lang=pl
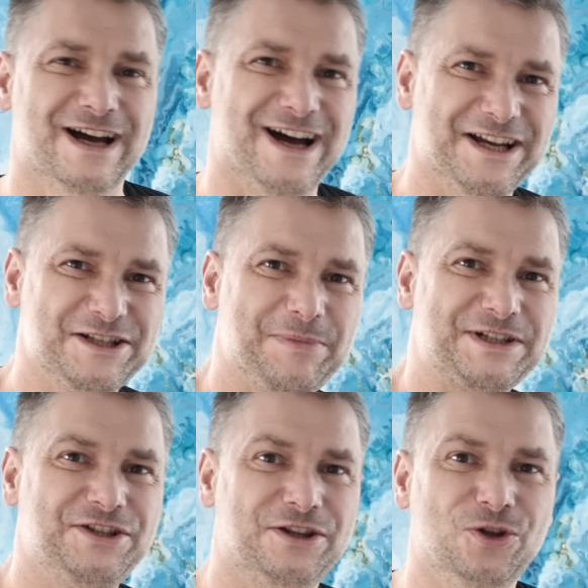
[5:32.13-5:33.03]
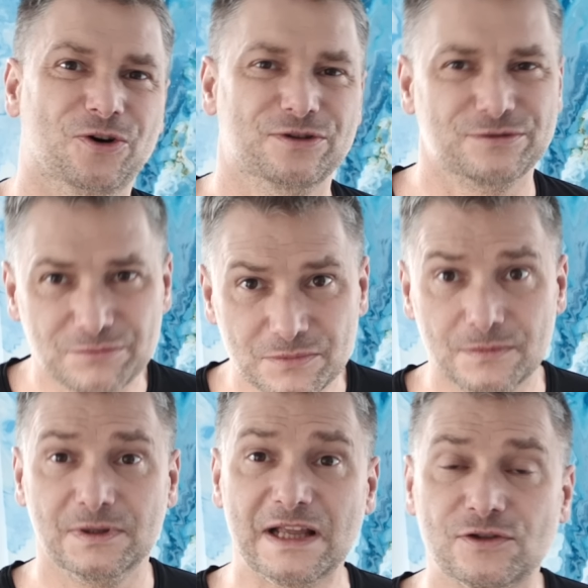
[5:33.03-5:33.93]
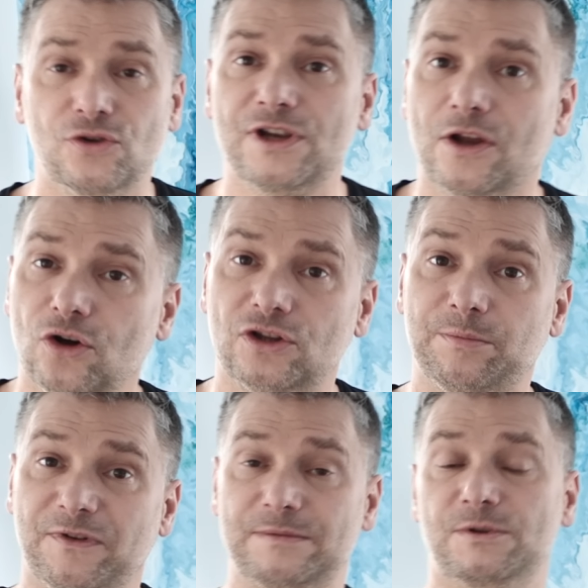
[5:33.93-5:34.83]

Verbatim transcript: Ale zobaczcie to, na co dzień koty powiedzmy